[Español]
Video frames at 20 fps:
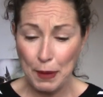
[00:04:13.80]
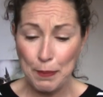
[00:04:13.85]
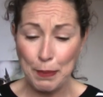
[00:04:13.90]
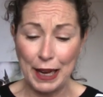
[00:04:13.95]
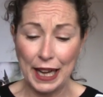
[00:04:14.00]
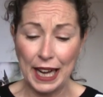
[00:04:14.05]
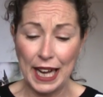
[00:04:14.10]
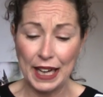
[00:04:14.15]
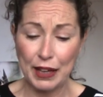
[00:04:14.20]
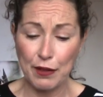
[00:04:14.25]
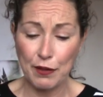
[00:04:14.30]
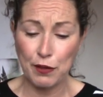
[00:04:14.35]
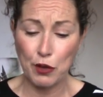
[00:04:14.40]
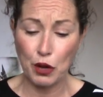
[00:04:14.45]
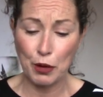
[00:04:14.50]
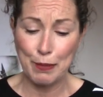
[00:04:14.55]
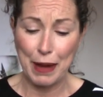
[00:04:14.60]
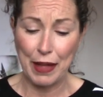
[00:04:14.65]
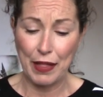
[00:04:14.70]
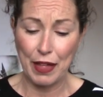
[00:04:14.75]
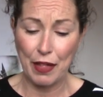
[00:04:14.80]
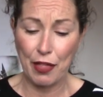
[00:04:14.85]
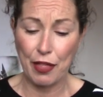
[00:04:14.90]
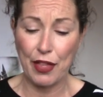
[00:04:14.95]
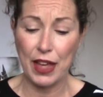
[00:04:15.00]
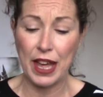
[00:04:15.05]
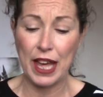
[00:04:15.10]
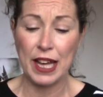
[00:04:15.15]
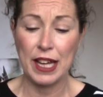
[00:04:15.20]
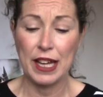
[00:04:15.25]
plegar en forma de
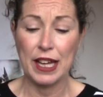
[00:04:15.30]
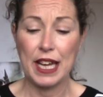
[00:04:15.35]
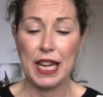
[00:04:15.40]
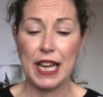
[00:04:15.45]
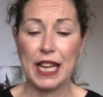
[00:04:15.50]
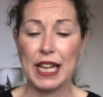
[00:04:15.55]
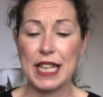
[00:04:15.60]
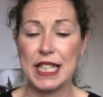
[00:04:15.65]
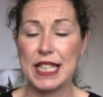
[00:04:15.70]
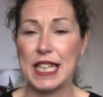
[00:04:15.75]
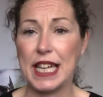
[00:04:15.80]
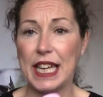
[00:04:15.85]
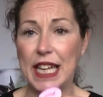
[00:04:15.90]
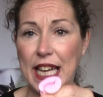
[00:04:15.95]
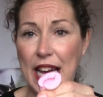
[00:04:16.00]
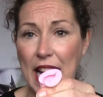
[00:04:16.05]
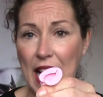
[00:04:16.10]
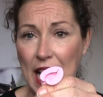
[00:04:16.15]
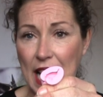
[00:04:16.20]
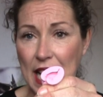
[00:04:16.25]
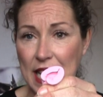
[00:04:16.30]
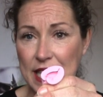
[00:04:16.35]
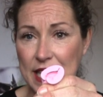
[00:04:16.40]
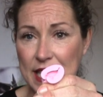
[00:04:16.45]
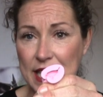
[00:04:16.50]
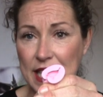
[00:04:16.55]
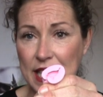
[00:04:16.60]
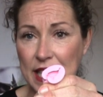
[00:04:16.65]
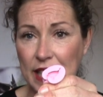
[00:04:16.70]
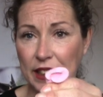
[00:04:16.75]
C, que sería
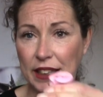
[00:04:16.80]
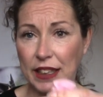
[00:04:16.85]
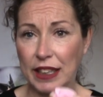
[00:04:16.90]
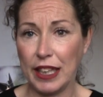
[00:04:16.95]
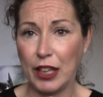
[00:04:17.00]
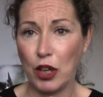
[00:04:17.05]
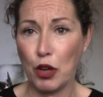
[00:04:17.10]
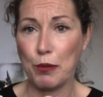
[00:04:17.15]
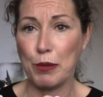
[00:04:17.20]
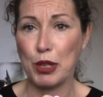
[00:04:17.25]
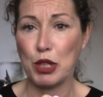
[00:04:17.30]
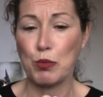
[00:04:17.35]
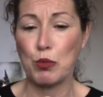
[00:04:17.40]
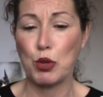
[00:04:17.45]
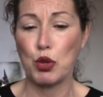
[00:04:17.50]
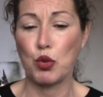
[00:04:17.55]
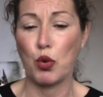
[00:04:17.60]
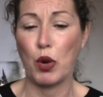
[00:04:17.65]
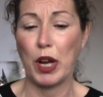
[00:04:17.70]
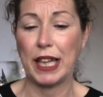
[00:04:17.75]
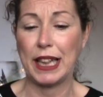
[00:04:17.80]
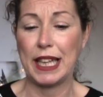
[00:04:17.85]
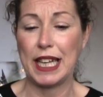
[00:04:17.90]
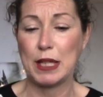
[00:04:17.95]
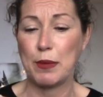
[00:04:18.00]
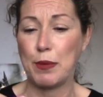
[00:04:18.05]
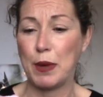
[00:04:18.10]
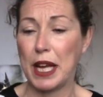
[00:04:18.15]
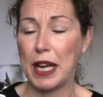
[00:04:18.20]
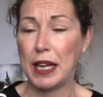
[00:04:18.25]
así, y lo mismo,
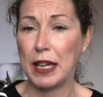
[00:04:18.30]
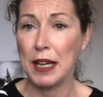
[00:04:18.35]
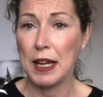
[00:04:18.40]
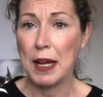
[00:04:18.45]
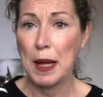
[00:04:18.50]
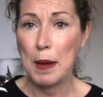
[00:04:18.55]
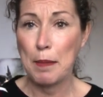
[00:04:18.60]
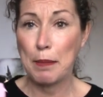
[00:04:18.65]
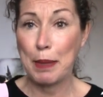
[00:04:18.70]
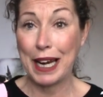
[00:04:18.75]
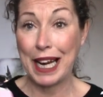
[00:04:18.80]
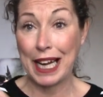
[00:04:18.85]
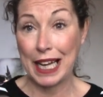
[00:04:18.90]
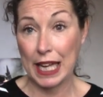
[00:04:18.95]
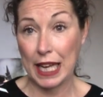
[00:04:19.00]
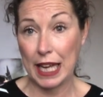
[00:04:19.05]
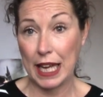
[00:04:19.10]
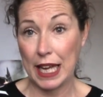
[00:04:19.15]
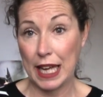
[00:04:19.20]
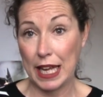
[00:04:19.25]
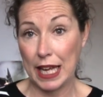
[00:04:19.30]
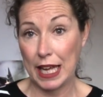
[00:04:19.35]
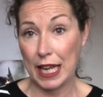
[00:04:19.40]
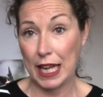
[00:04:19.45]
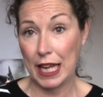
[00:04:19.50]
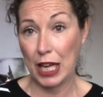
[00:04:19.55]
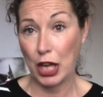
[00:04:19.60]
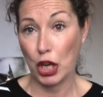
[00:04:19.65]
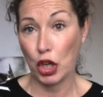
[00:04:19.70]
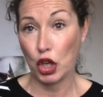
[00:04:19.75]
sujetas bien para que
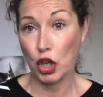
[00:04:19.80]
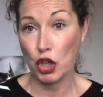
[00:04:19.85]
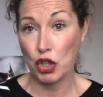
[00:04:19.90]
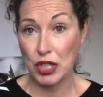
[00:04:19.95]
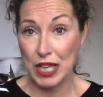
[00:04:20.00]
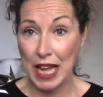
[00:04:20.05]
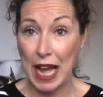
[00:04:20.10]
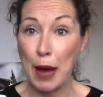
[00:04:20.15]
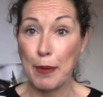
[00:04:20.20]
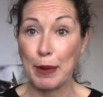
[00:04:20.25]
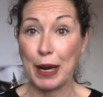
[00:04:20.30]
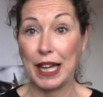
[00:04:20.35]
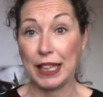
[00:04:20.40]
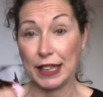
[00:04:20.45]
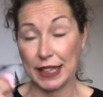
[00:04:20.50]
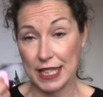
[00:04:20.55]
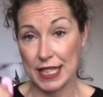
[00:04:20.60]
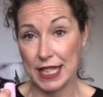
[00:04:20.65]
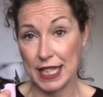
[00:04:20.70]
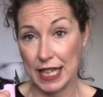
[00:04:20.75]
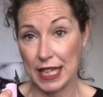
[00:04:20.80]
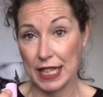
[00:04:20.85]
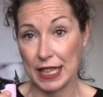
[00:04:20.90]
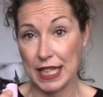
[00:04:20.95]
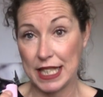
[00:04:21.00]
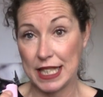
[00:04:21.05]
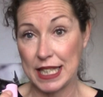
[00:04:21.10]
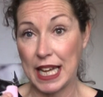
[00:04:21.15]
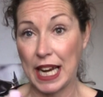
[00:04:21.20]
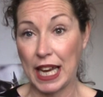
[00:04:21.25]
eh, no se abra antes de,
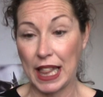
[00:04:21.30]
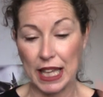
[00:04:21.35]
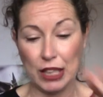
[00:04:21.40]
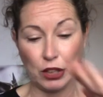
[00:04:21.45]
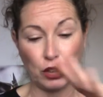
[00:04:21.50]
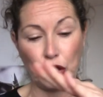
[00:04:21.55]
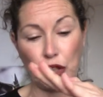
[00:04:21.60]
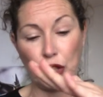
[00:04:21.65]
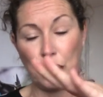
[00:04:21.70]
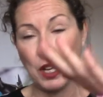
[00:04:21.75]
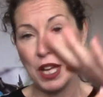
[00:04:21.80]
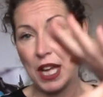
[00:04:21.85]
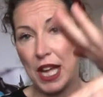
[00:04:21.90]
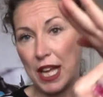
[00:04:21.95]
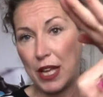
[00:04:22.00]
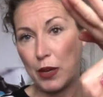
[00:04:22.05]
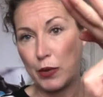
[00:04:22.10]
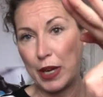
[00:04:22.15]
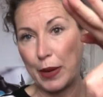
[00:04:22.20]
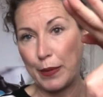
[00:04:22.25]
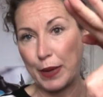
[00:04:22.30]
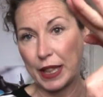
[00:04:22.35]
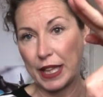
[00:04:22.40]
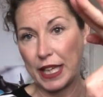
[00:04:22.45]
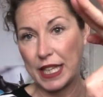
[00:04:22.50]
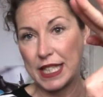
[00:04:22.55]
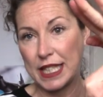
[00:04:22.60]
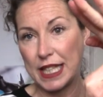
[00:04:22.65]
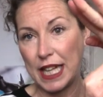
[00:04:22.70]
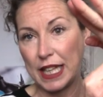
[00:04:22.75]
estar dentro y una vez
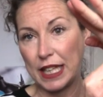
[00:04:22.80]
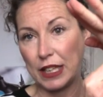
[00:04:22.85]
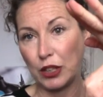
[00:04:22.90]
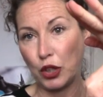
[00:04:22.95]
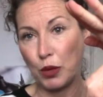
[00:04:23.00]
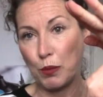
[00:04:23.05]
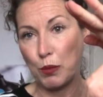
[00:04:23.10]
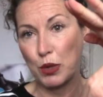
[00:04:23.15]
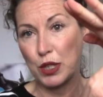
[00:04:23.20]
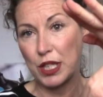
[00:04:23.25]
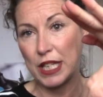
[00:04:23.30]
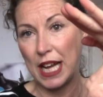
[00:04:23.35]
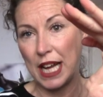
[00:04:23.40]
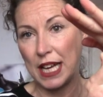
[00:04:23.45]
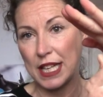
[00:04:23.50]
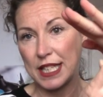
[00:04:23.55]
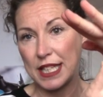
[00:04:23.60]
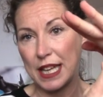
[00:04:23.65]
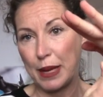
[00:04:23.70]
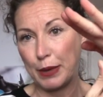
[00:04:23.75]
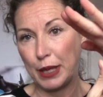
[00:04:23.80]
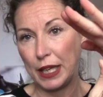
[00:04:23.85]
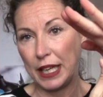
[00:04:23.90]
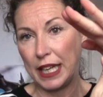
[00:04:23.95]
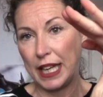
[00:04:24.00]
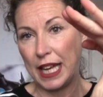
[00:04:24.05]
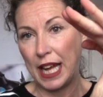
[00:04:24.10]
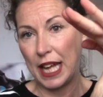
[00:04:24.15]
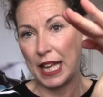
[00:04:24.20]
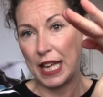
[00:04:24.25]
que está dentro pues ya se
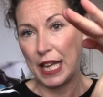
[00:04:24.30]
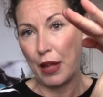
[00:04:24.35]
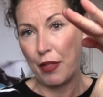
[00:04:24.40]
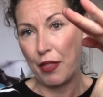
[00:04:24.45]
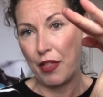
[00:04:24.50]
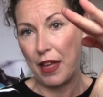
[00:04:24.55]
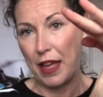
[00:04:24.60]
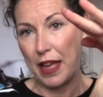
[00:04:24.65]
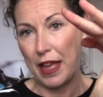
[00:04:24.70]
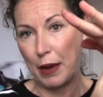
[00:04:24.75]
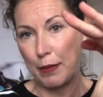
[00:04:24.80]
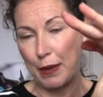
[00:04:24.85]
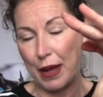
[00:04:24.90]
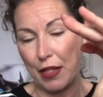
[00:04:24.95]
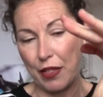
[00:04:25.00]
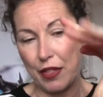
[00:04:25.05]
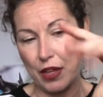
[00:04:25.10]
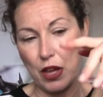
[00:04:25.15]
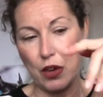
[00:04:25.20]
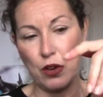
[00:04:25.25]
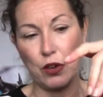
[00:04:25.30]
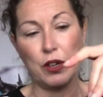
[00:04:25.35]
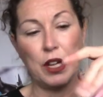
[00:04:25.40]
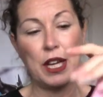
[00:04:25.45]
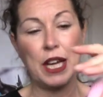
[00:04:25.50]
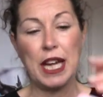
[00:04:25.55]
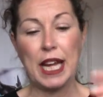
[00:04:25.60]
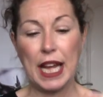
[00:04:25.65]
abriría y hace el vacío.